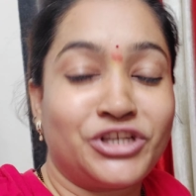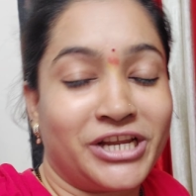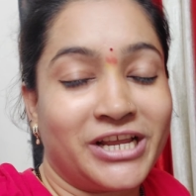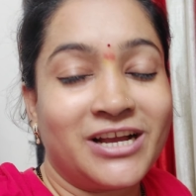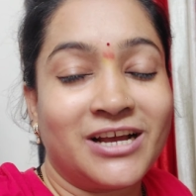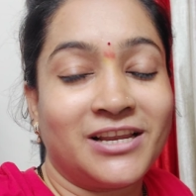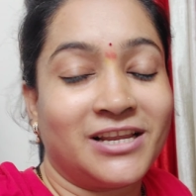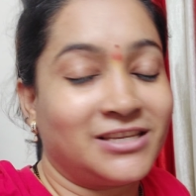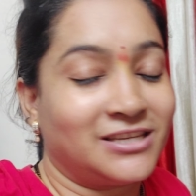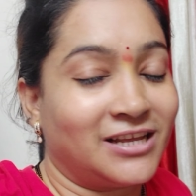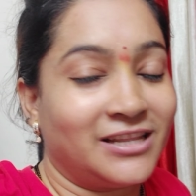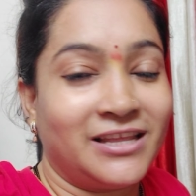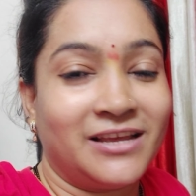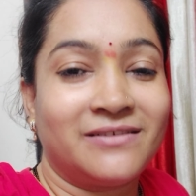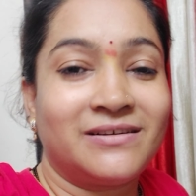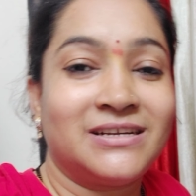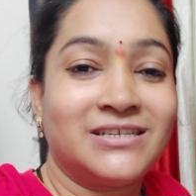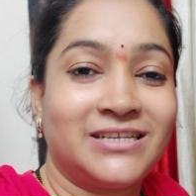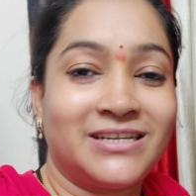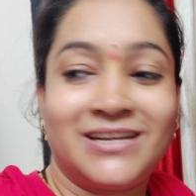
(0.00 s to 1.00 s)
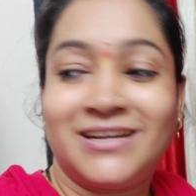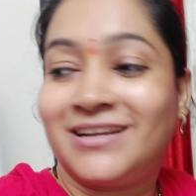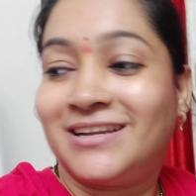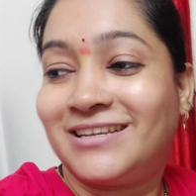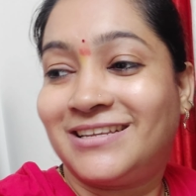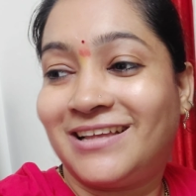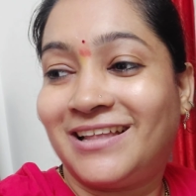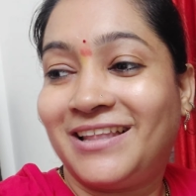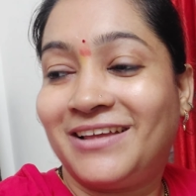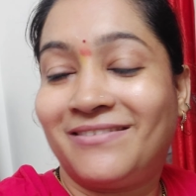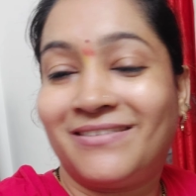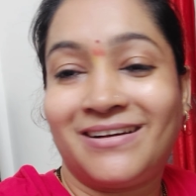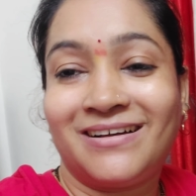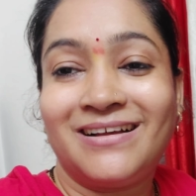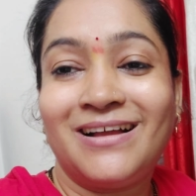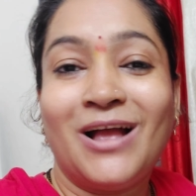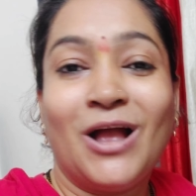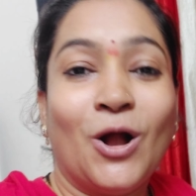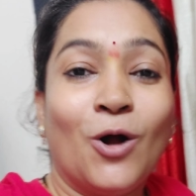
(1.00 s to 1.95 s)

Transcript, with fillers: श्री गणेशा देवा श्री गणेशा देवा